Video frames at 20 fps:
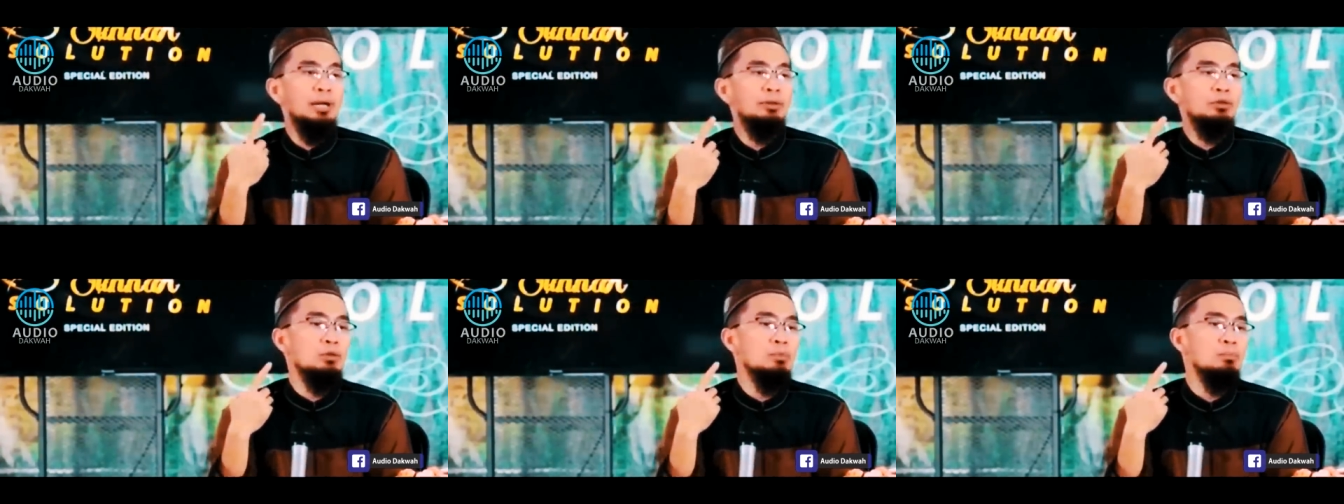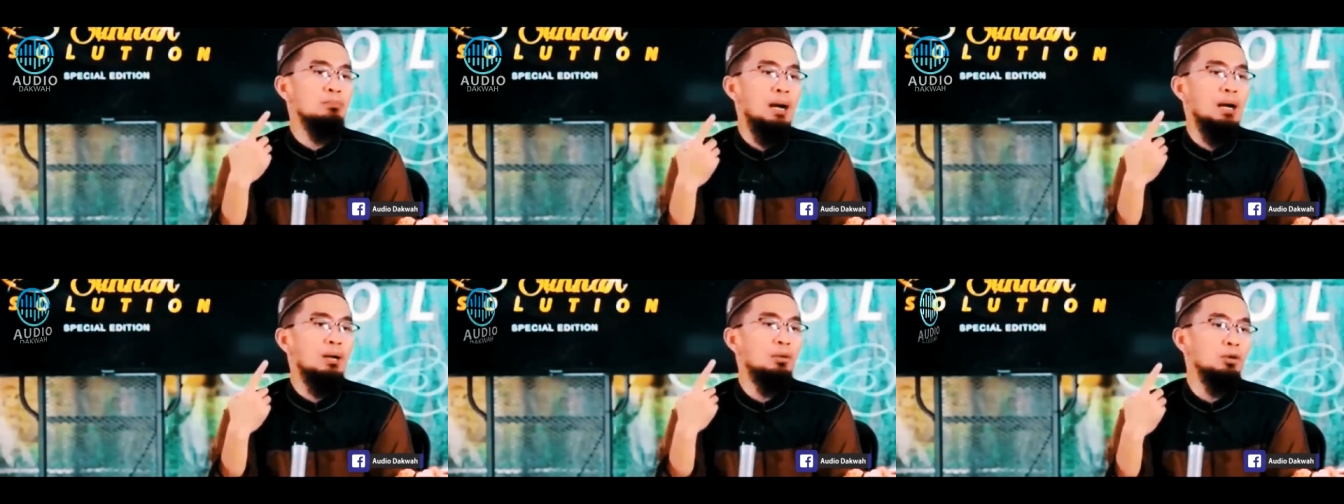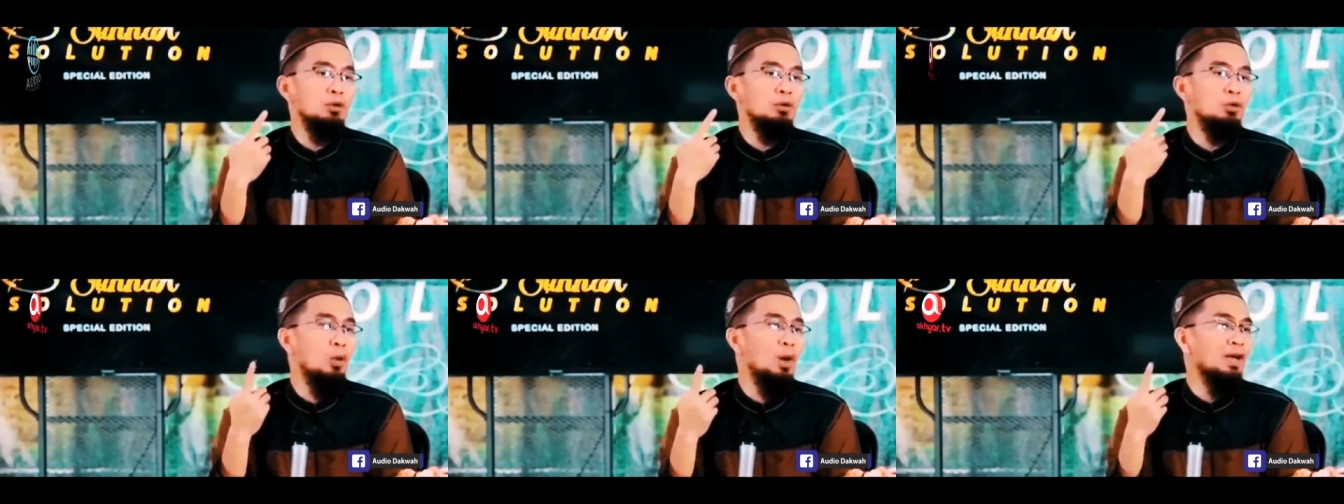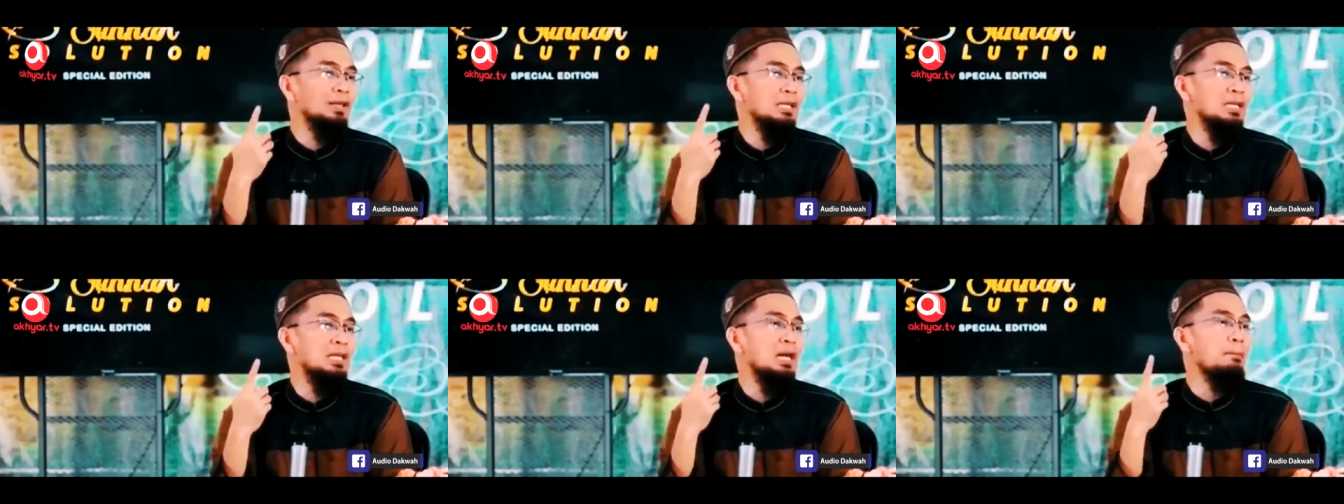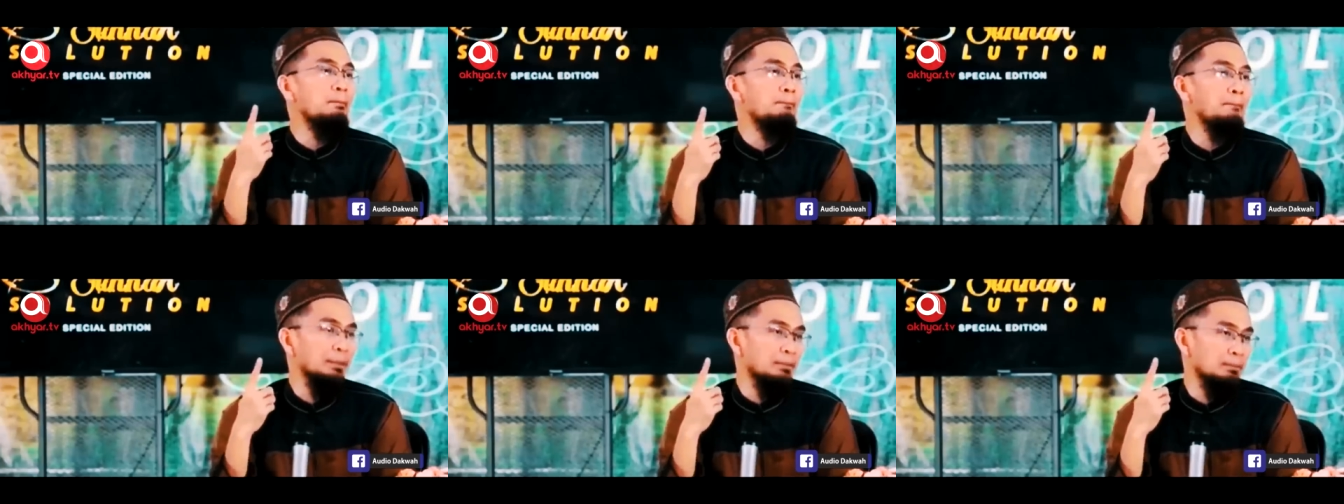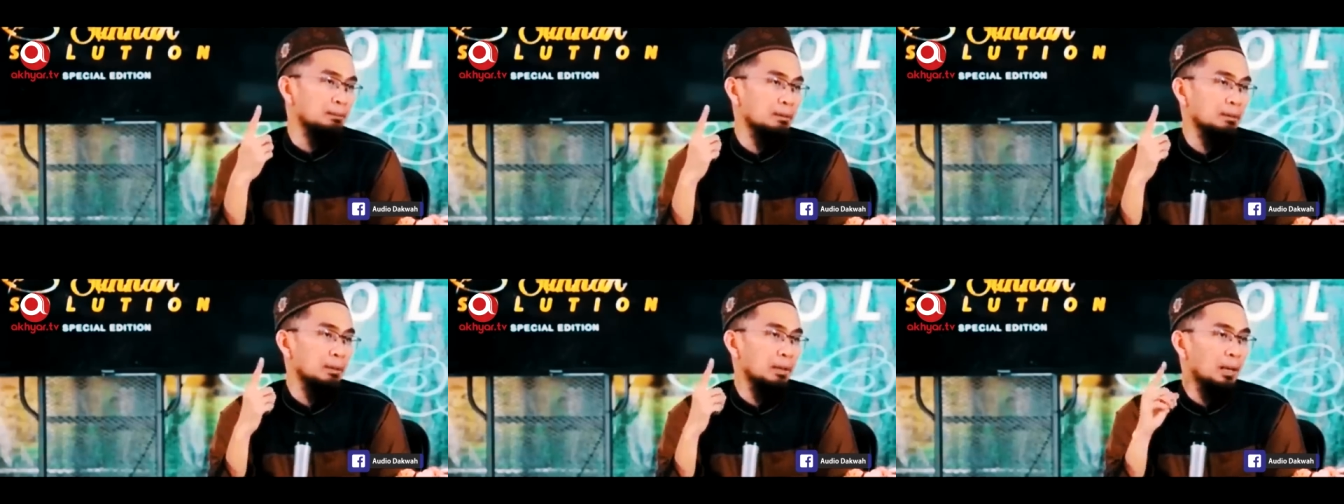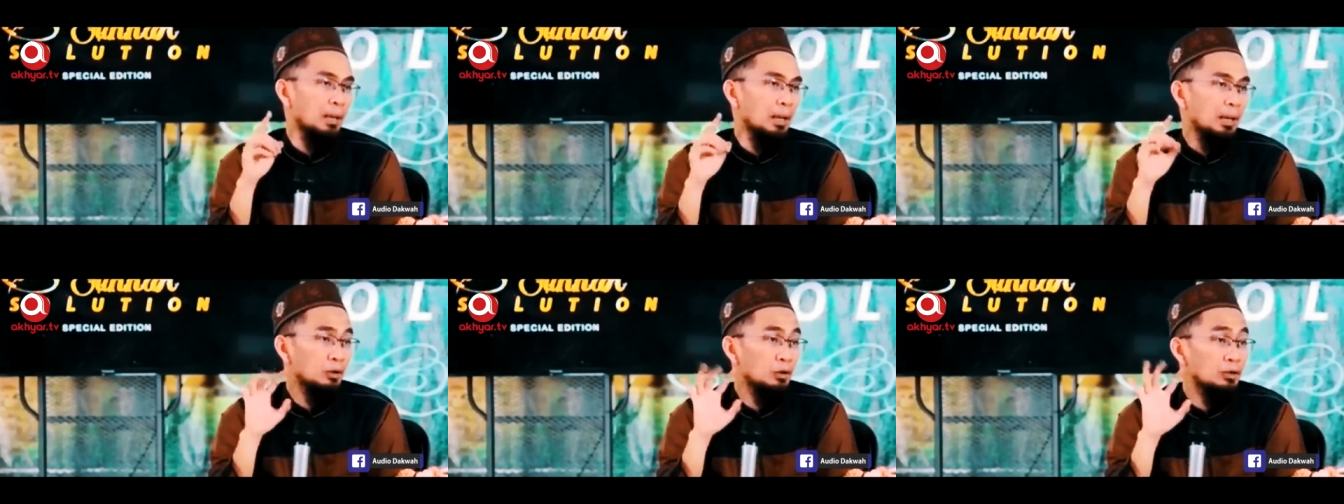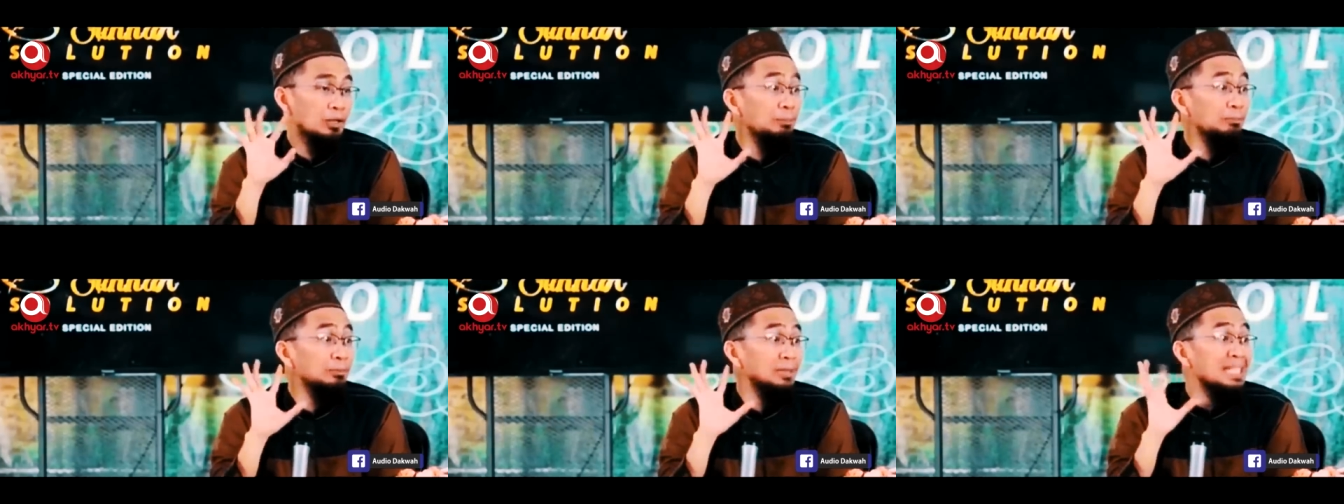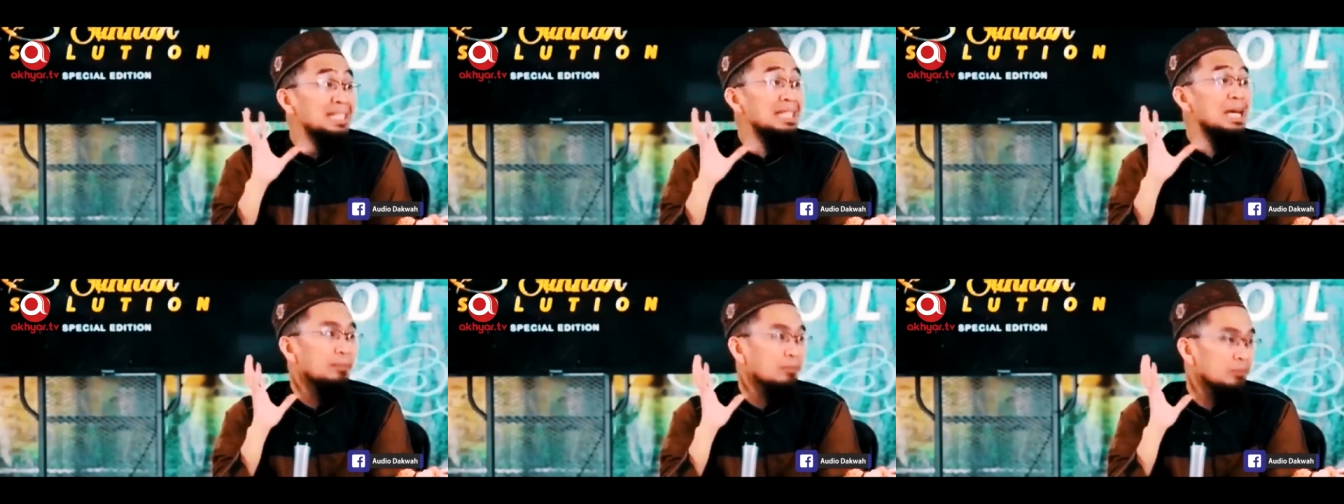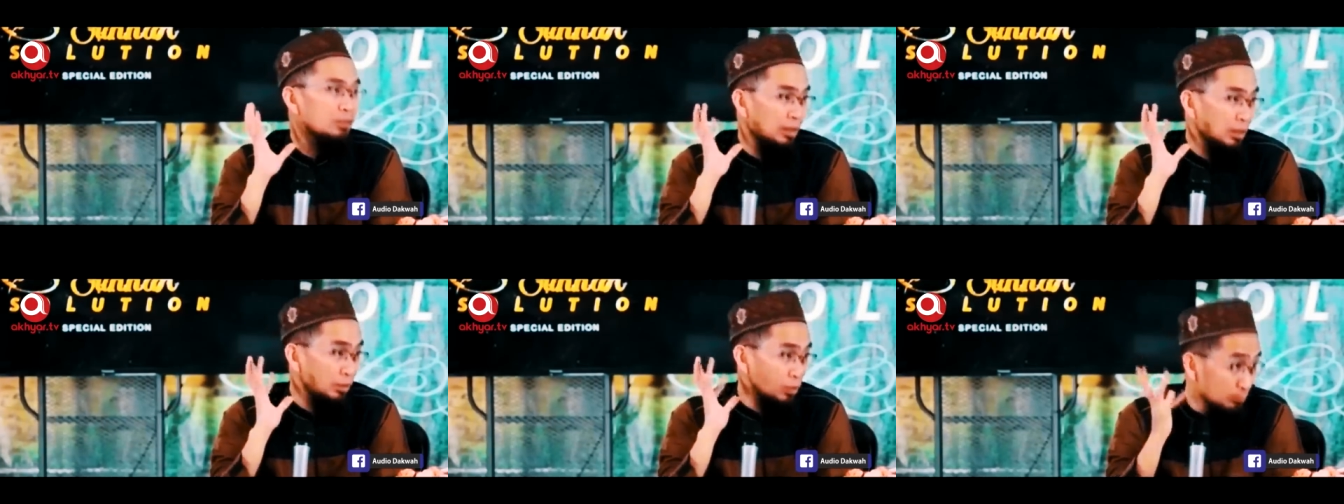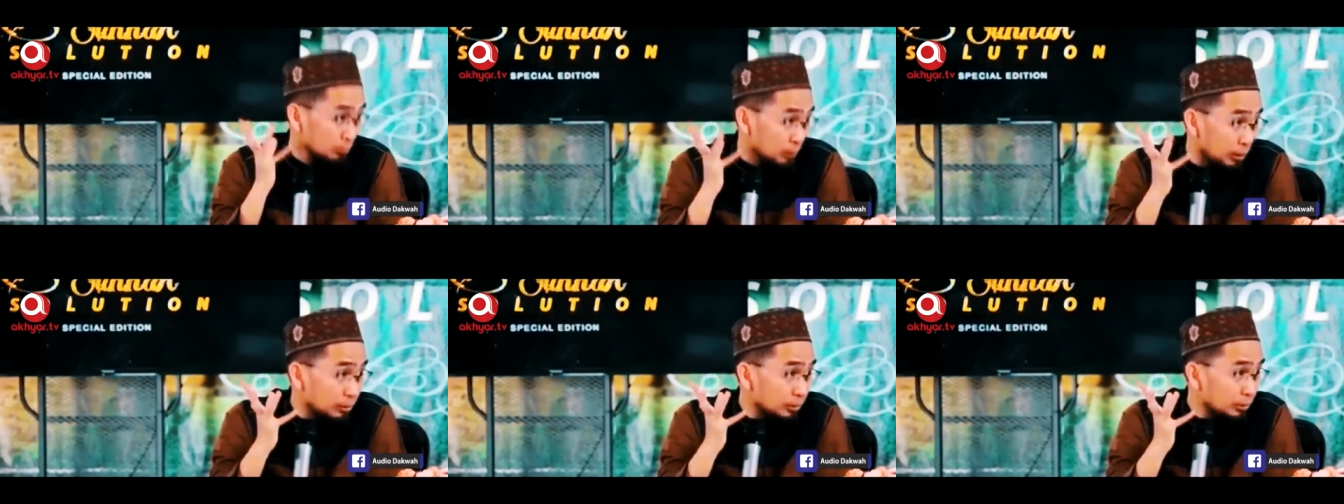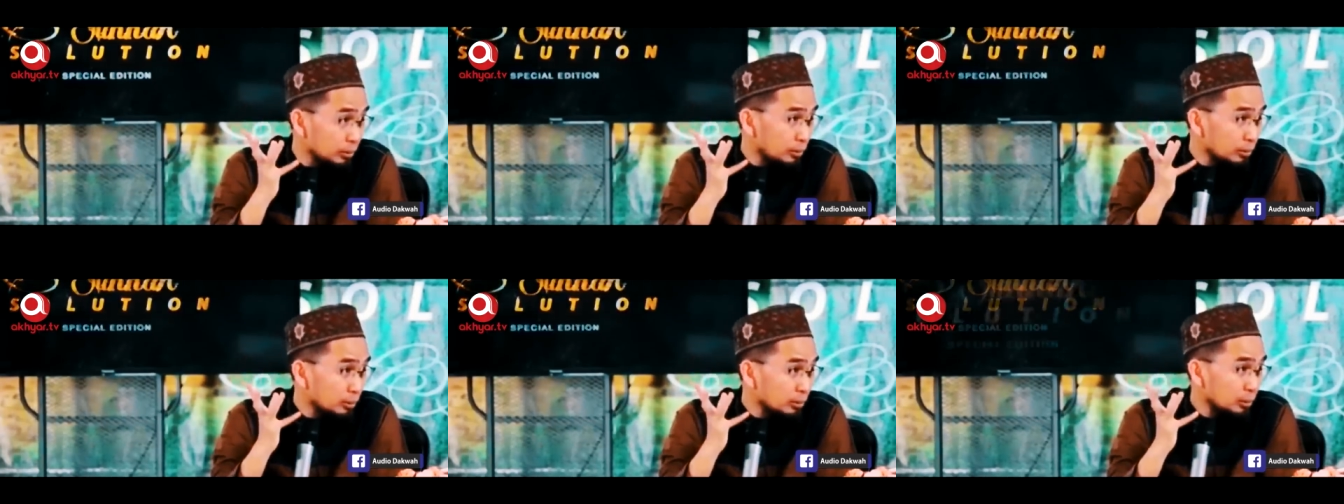antum bangun 2.34 atau jam 3 misalnya antum bangun.